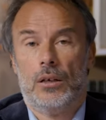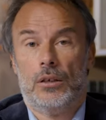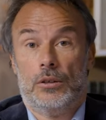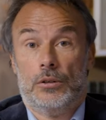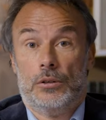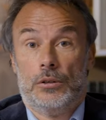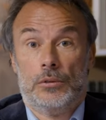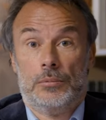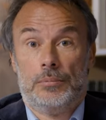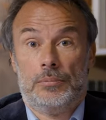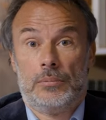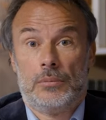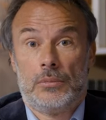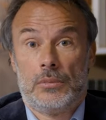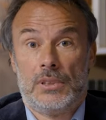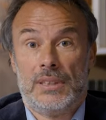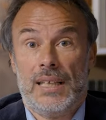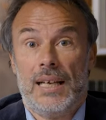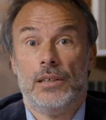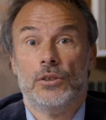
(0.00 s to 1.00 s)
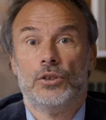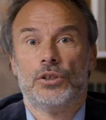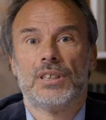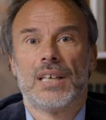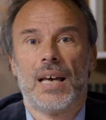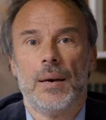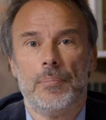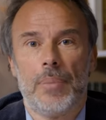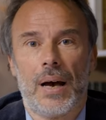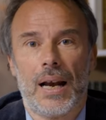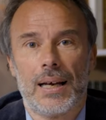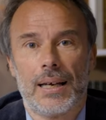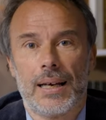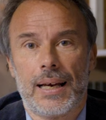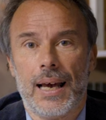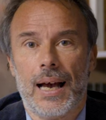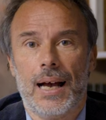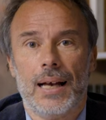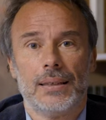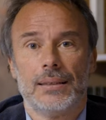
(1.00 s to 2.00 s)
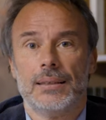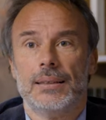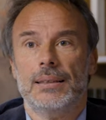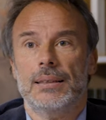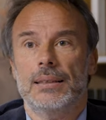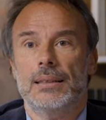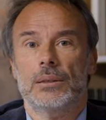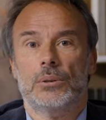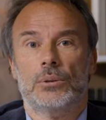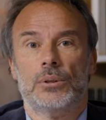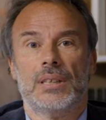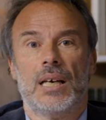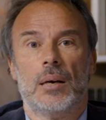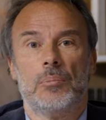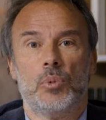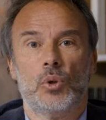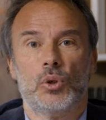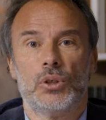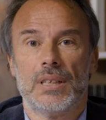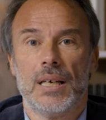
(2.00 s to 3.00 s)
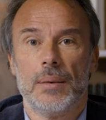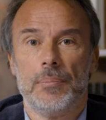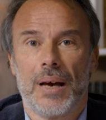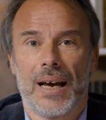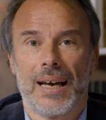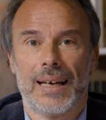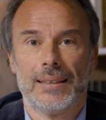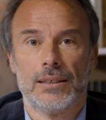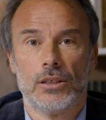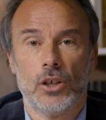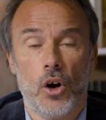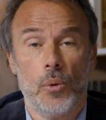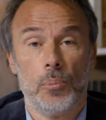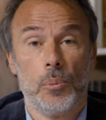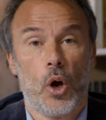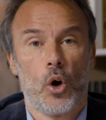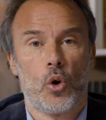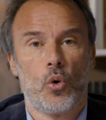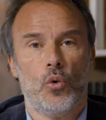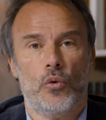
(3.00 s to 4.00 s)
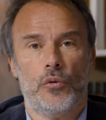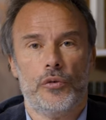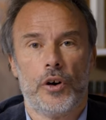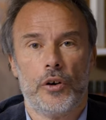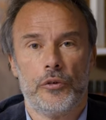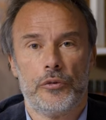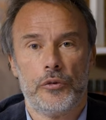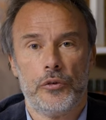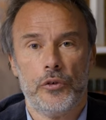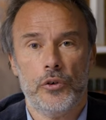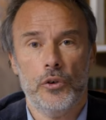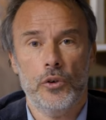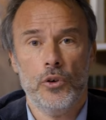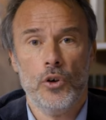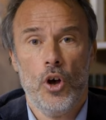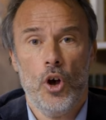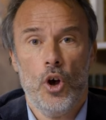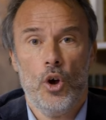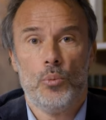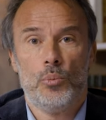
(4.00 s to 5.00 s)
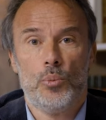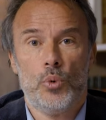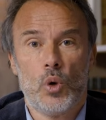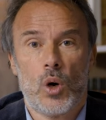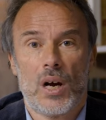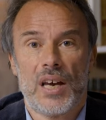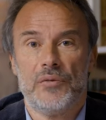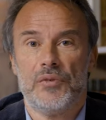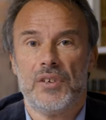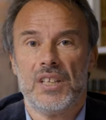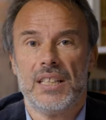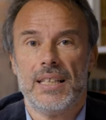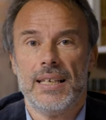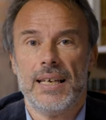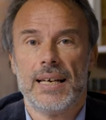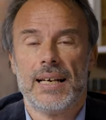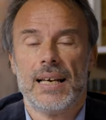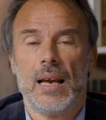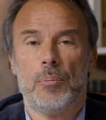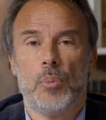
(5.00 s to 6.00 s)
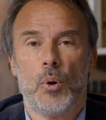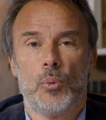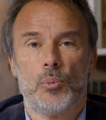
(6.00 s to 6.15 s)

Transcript: Euh, tel ne serait pas le cas si on imposait par exemple un couvre-feu pour éviter que la